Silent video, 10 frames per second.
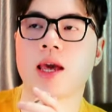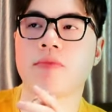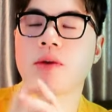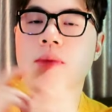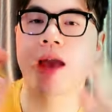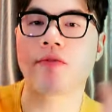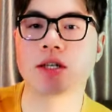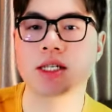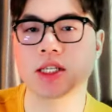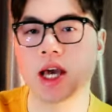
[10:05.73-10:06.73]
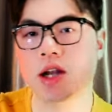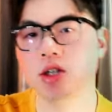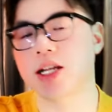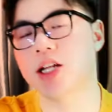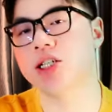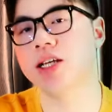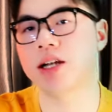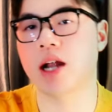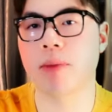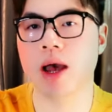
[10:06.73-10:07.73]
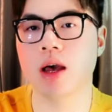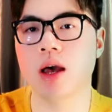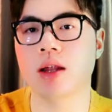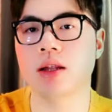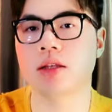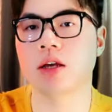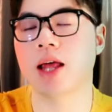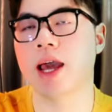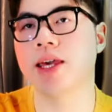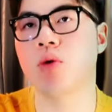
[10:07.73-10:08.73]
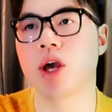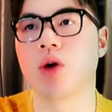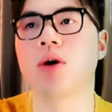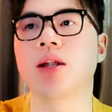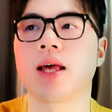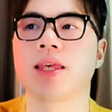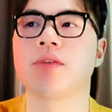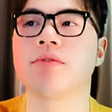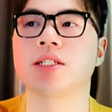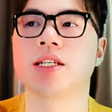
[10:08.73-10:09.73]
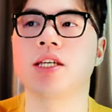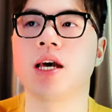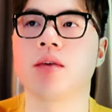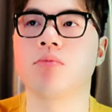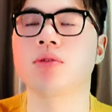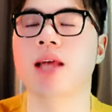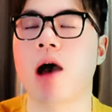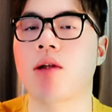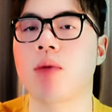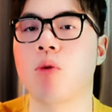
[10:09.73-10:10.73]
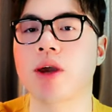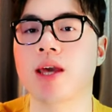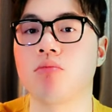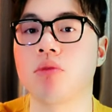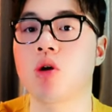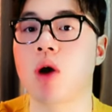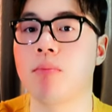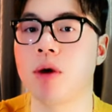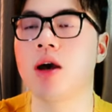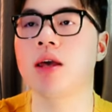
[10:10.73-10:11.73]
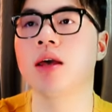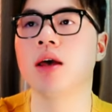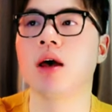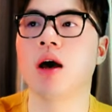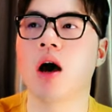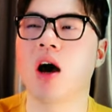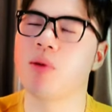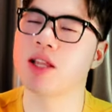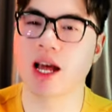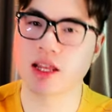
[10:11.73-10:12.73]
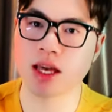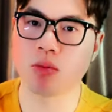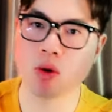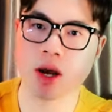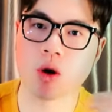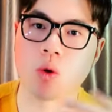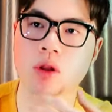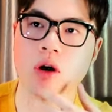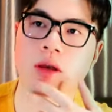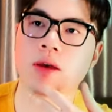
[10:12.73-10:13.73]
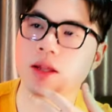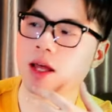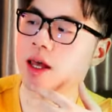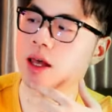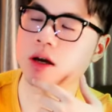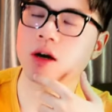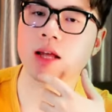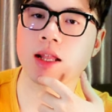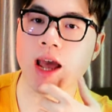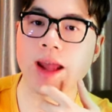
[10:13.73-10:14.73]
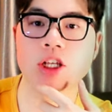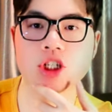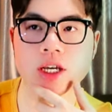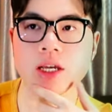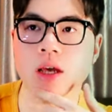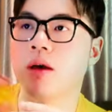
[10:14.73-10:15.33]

cái phiên bản Versace Eros Energy này ra mắt á, cho thấy cái dấu hiệu á, là nhà Versace muốn tạo ra một cái dòng nước hoa mới bên cạnh những dòng nước hoa cũ thôi. Thì có tên là Energy.